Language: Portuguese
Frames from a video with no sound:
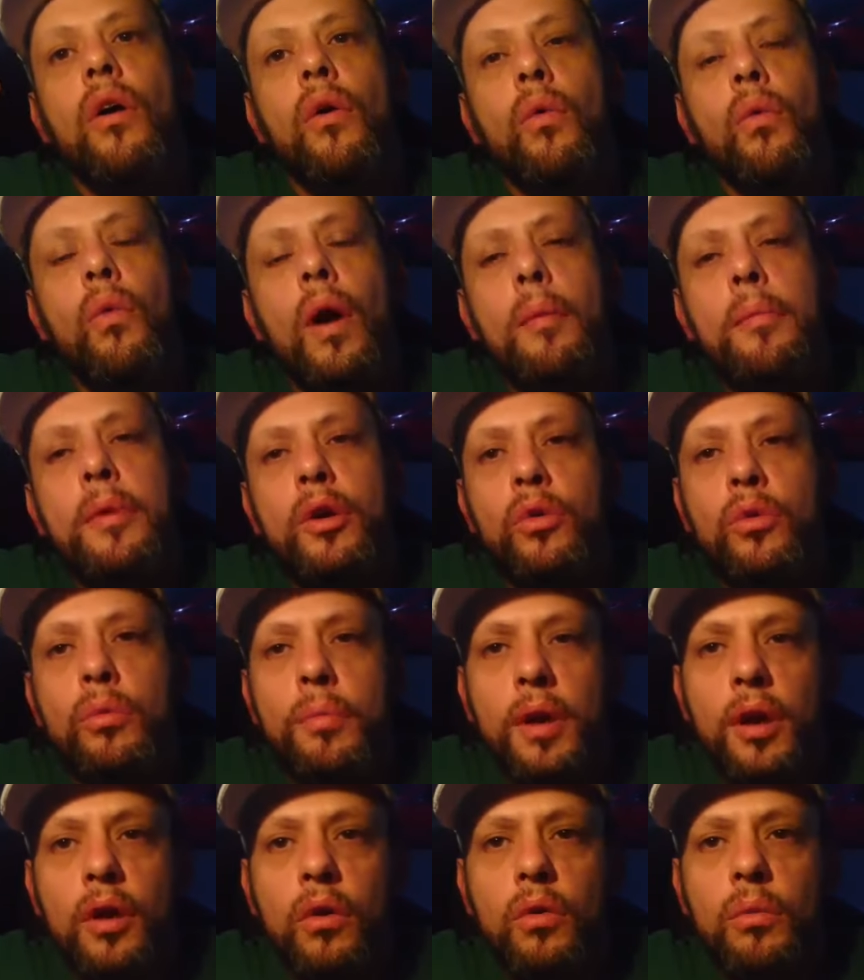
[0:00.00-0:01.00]
um amigo
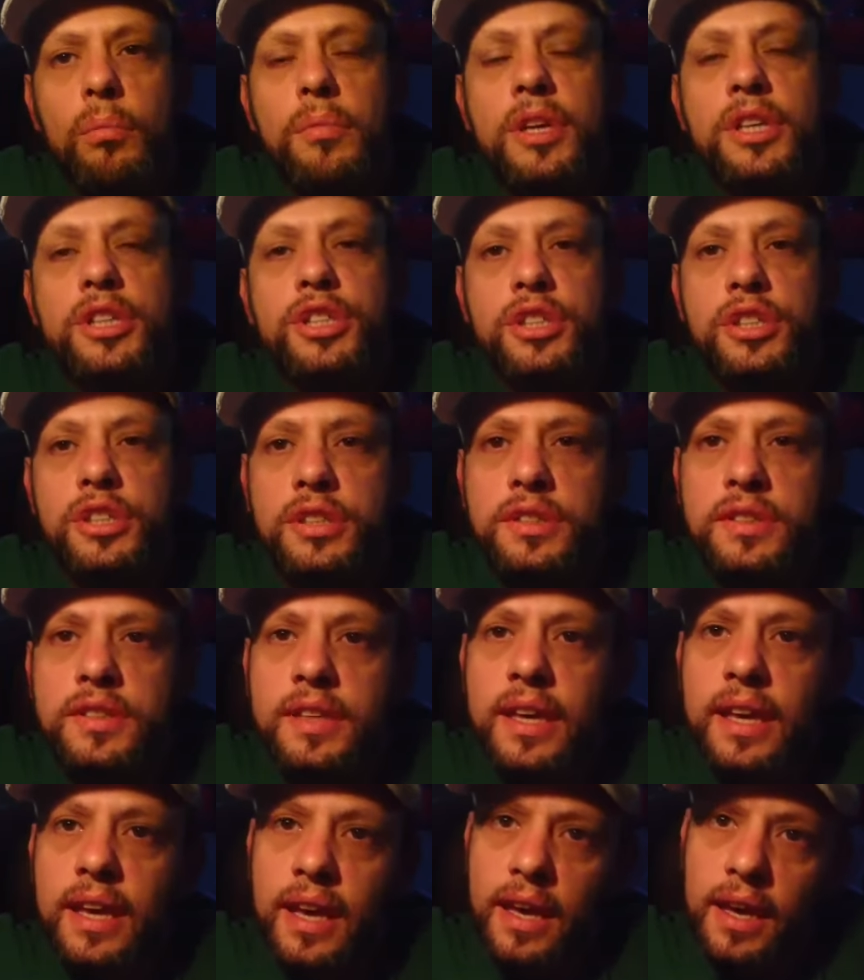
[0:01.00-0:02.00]
meu me
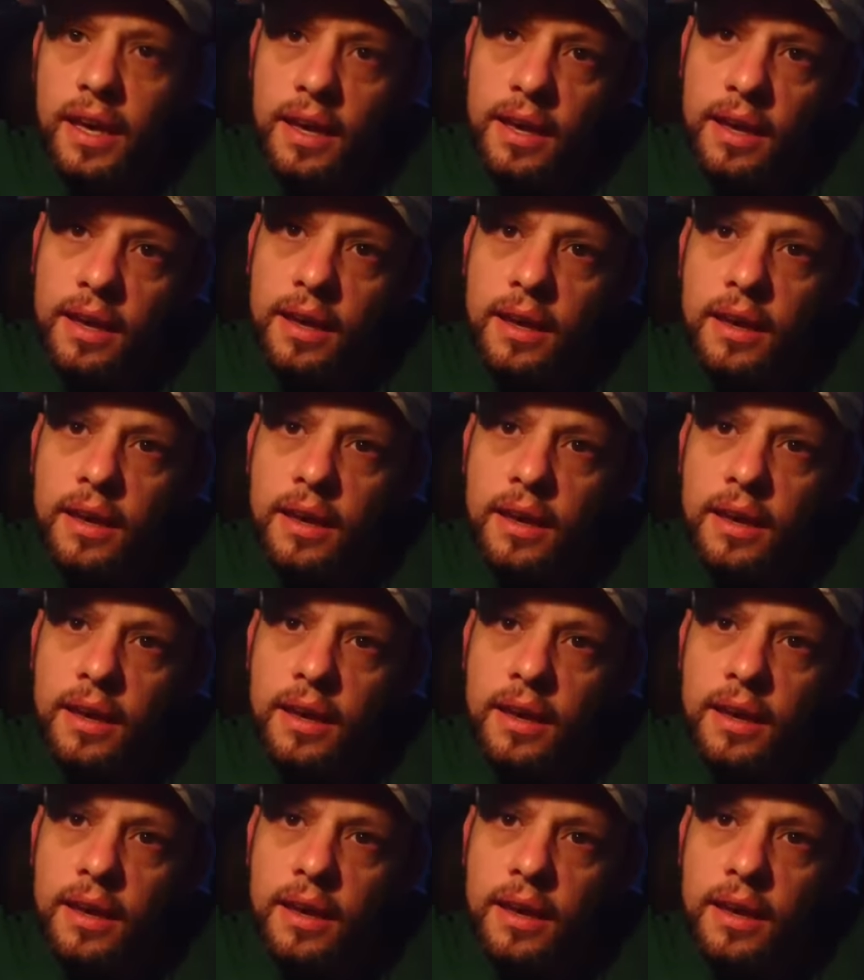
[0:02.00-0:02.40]
disse que